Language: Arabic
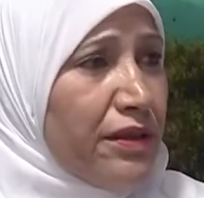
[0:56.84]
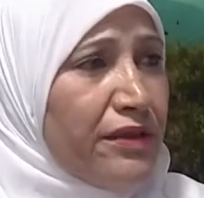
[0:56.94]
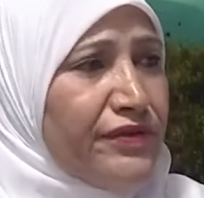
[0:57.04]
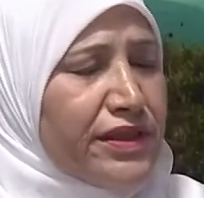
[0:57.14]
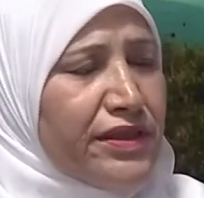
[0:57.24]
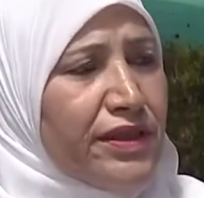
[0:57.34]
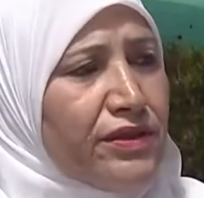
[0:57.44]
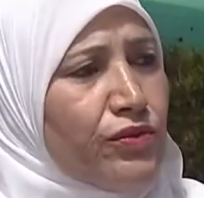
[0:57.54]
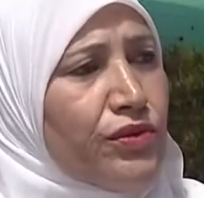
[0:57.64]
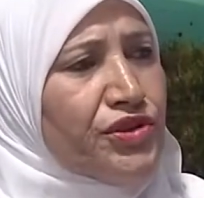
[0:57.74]
الفتيات
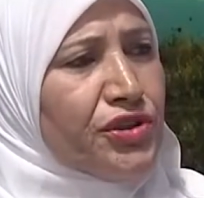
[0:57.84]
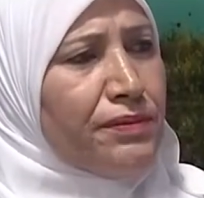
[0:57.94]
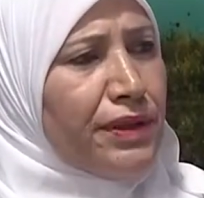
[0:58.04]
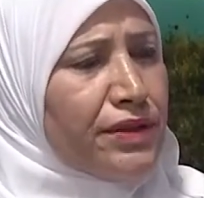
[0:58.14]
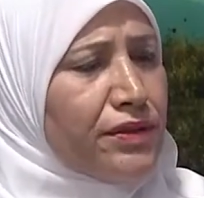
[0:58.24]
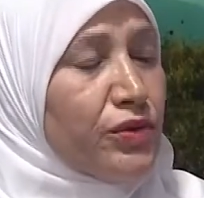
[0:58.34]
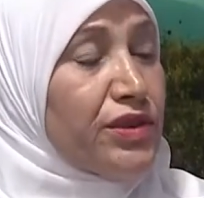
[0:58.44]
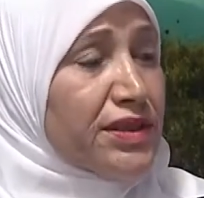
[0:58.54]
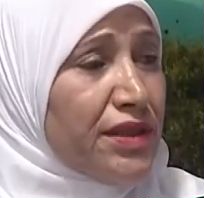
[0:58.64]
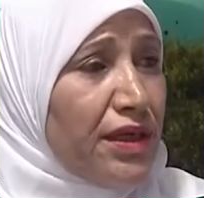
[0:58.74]
والشابات
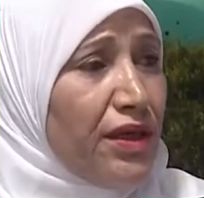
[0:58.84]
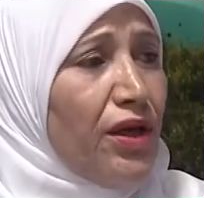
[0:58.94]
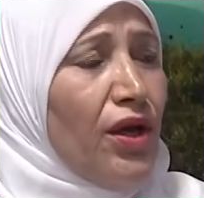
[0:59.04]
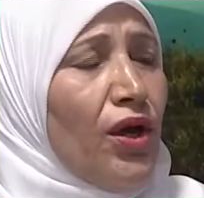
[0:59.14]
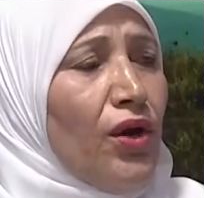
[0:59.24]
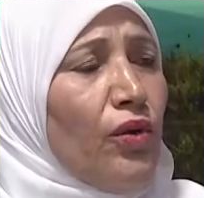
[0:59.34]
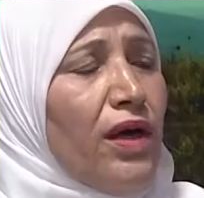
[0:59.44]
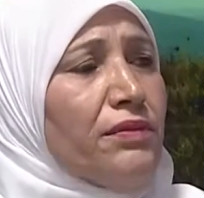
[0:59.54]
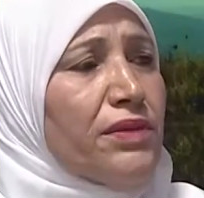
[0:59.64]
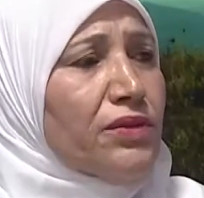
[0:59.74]
والنساء
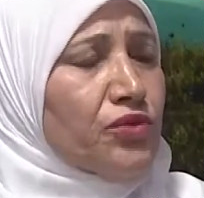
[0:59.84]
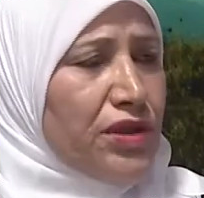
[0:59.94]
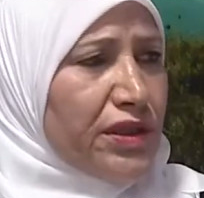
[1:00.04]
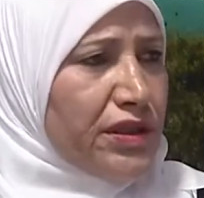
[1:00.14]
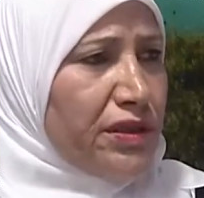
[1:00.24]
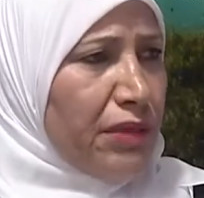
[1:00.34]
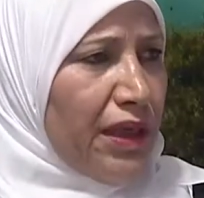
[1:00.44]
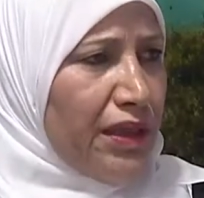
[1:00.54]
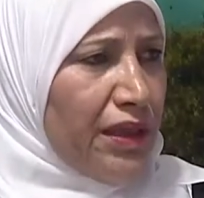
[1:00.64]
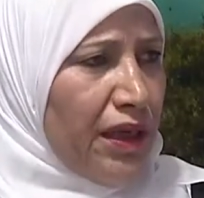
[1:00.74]
واهميه مشاركتهم
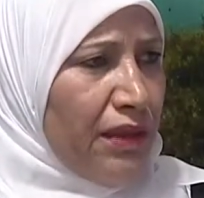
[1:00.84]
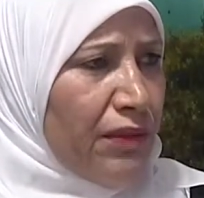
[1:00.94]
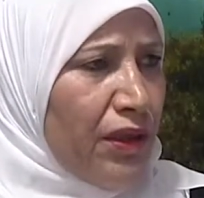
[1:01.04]
بالحياه العامه